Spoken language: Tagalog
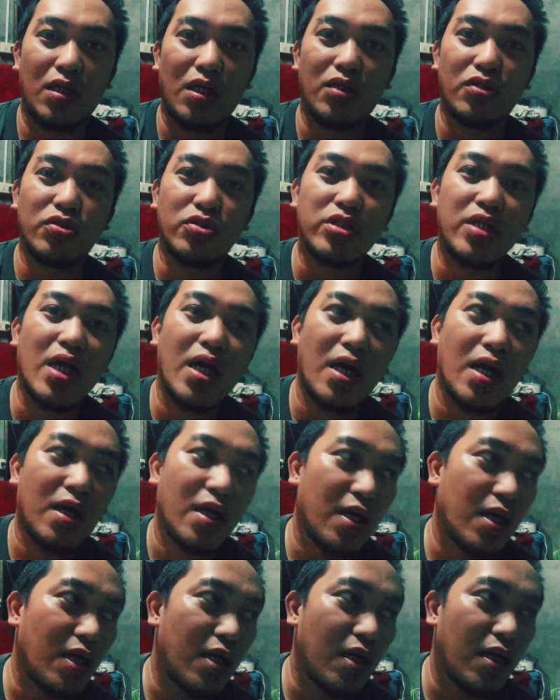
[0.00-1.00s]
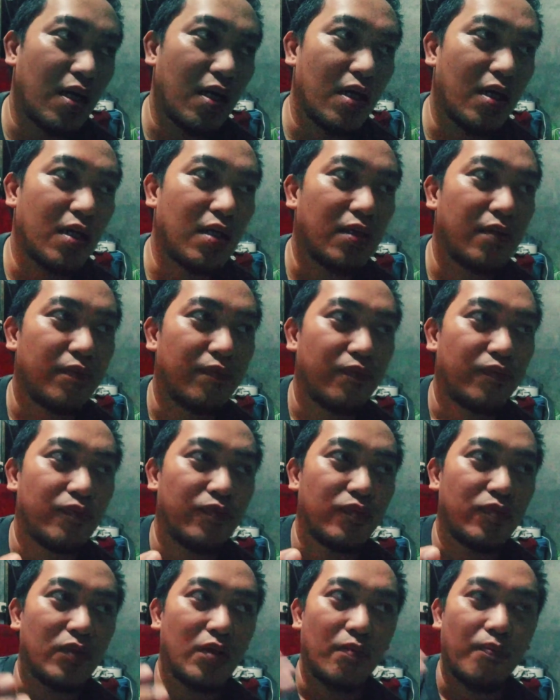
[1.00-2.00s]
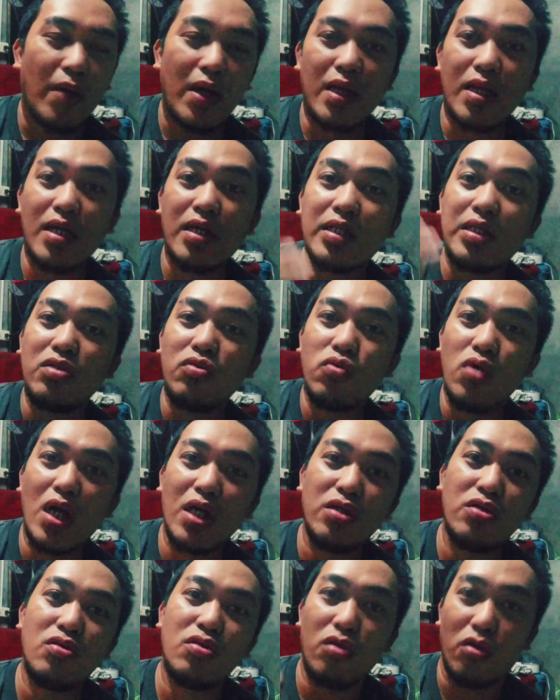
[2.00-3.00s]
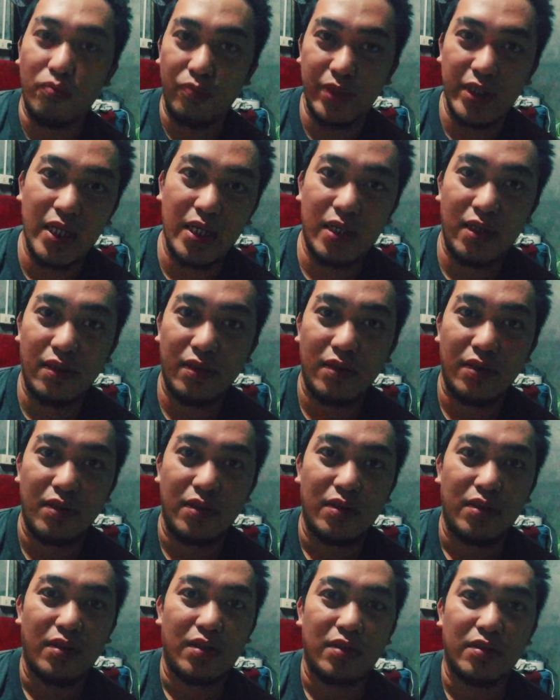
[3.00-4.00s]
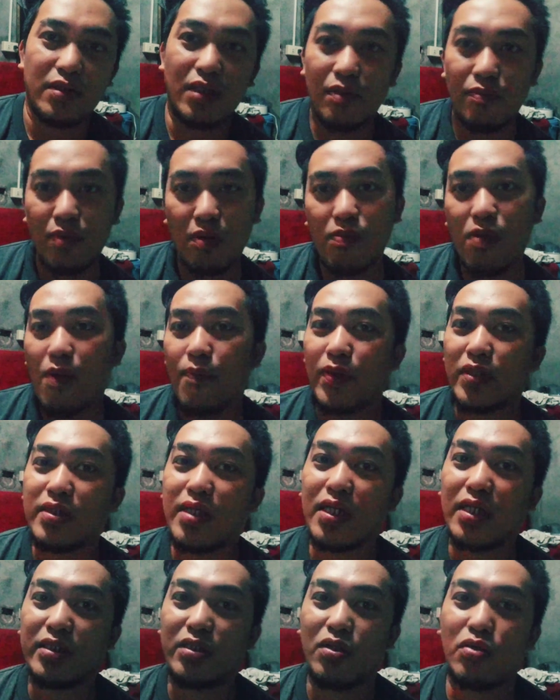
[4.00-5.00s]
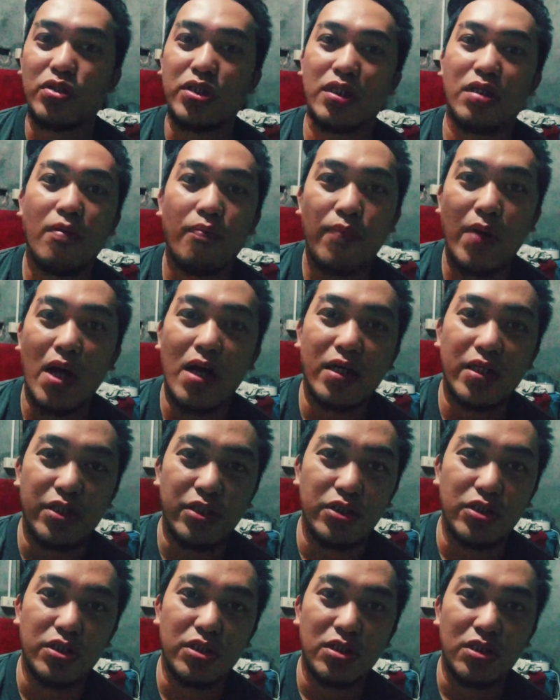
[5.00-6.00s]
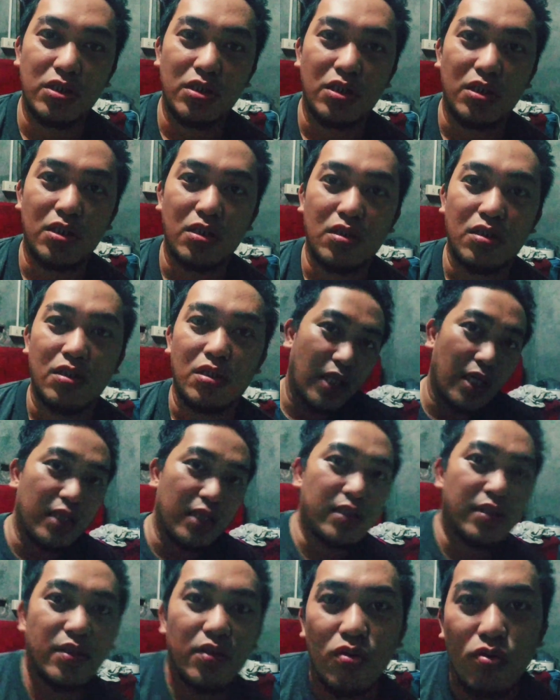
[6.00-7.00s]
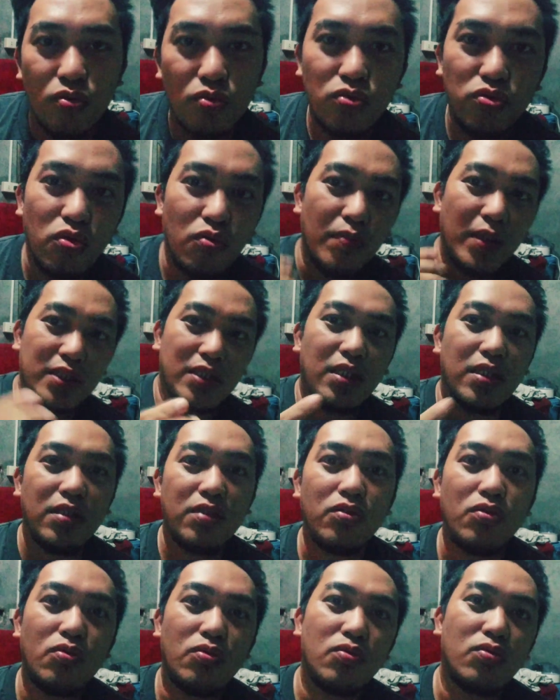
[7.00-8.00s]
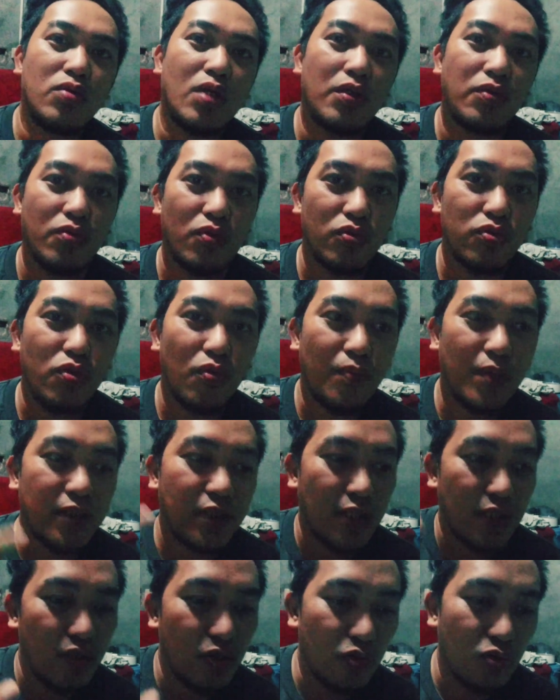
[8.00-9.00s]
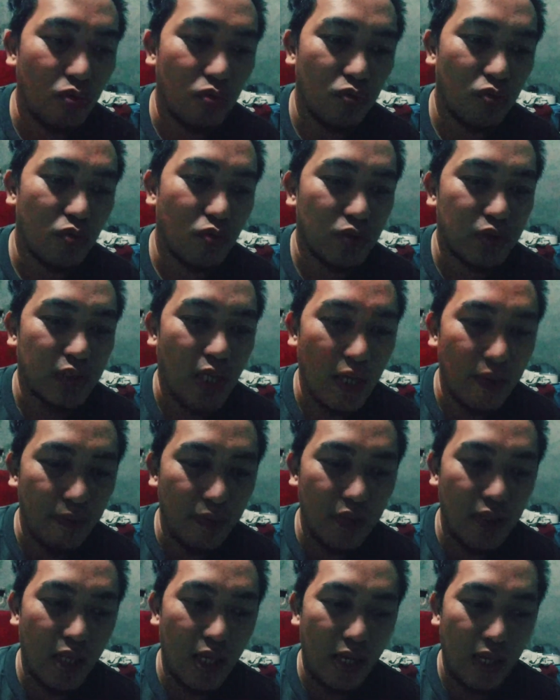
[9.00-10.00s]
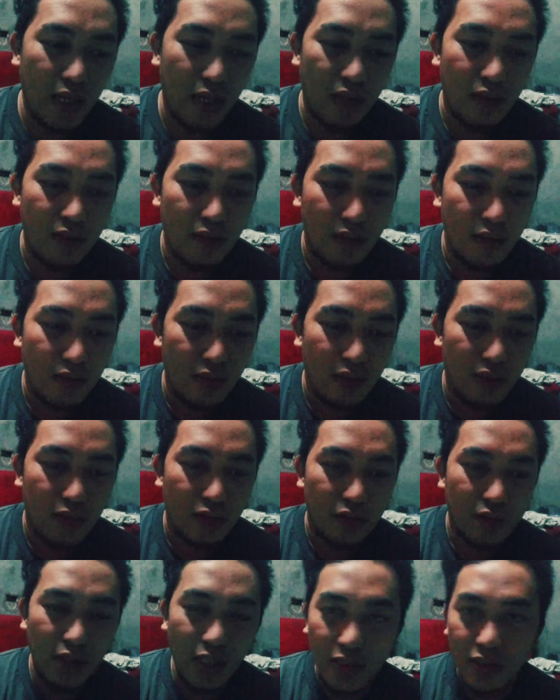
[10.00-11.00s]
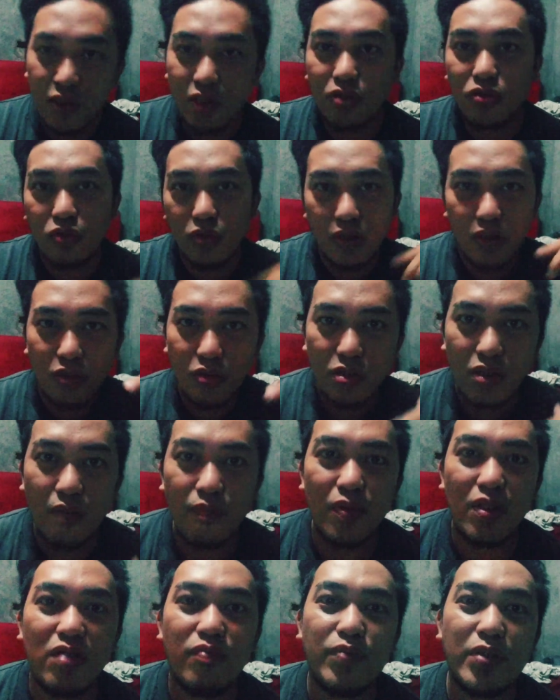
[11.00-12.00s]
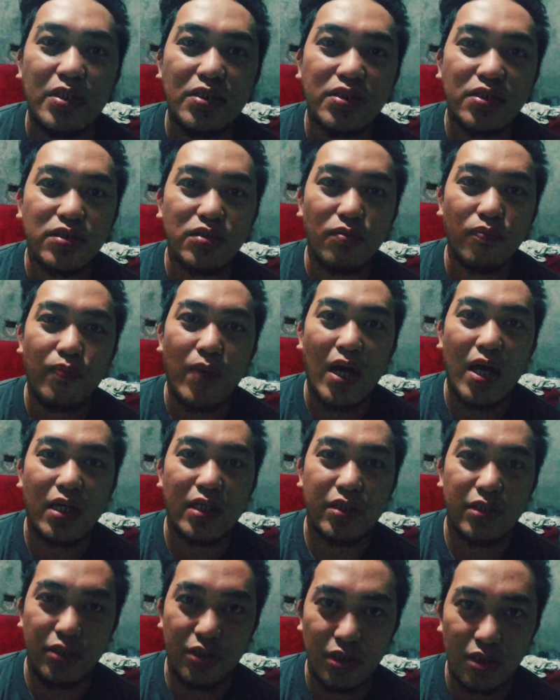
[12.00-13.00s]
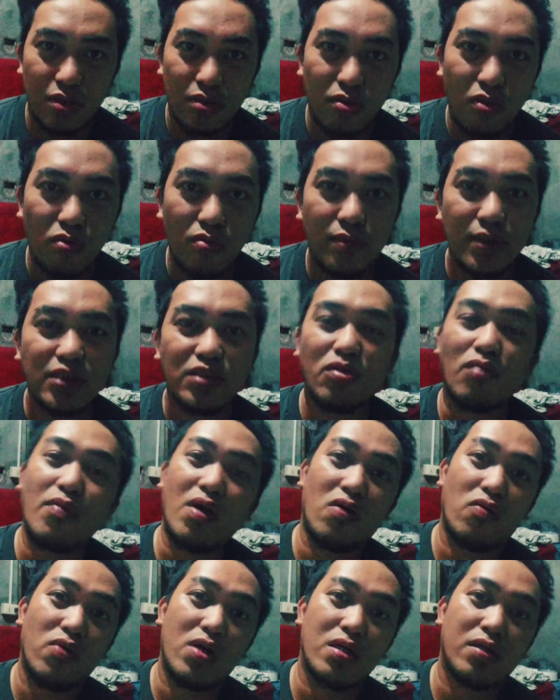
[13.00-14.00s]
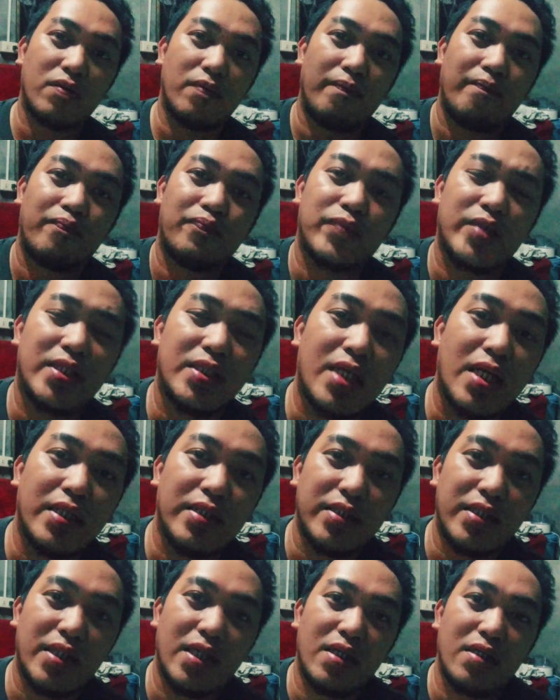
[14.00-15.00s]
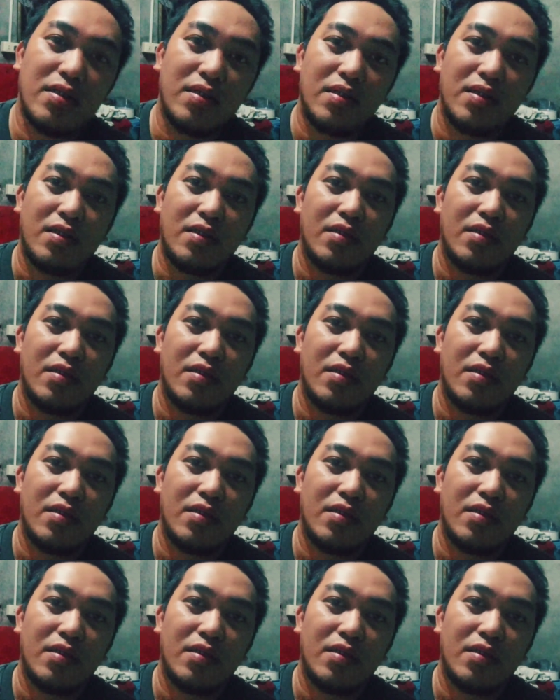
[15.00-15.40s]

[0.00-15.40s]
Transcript: ano siya ah uh, parang kinuha yung loob niya. Then magpapadala daw siya ng package. Then nung dumating yung ano, dumating yung time na nandito na daw Pilipinas yung package. So may tumawag sa kanya.